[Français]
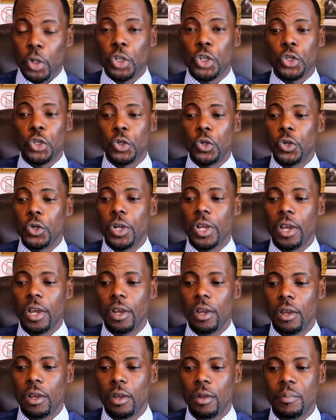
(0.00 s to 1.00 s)
Bonjour,
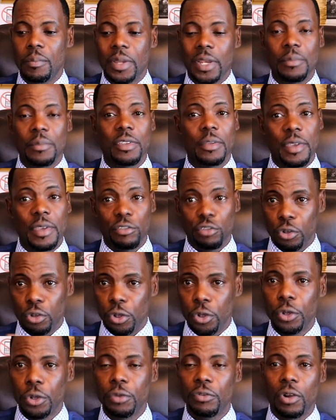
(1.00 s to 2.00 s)
euh, mesdames et
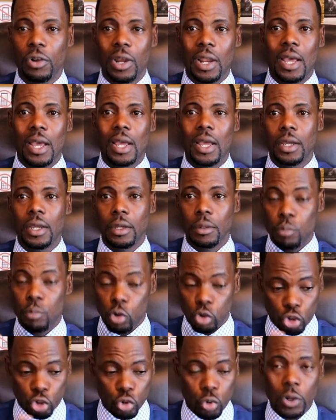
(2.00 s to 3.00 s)
messieurs. Voilà, euh,
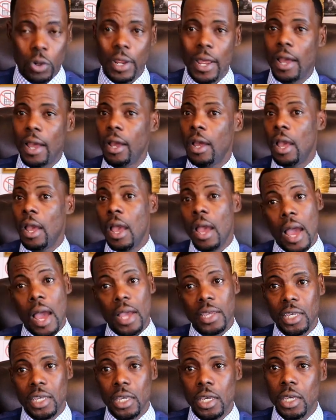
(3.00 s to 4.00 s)
bonjour euh,
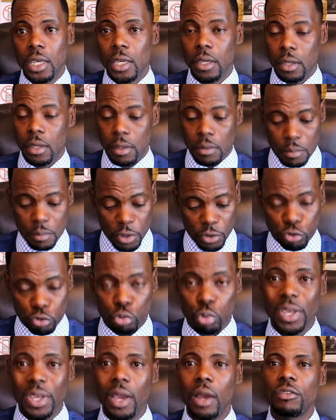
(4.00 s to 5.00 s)
à, qui me
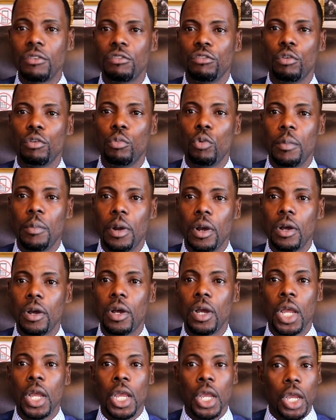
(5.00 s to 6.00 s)
suit en ce
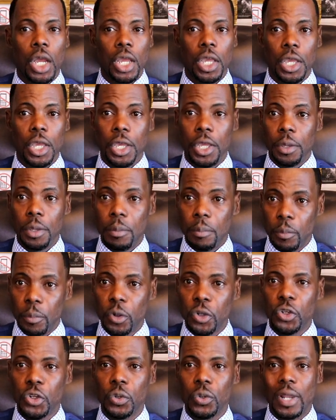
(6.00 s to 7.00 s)
moment et
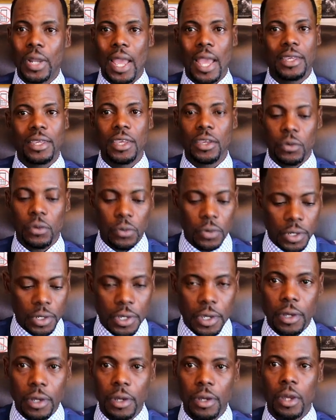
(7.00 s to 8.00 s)
bonjour à
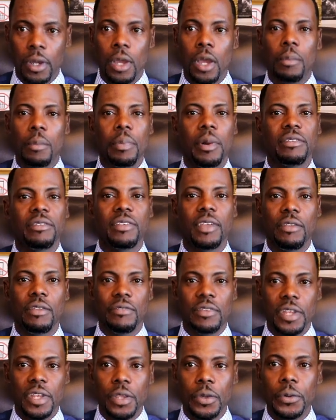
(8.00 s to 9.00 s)
quiconque prend
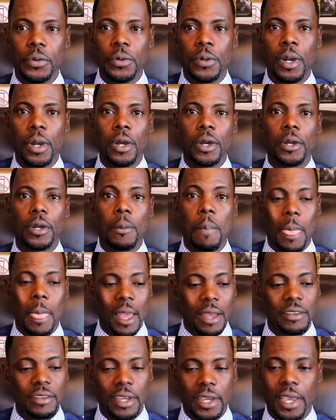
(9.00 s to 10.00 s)
cette vidéo
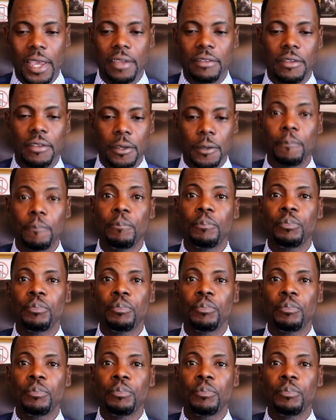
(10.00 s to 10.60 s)
en direct.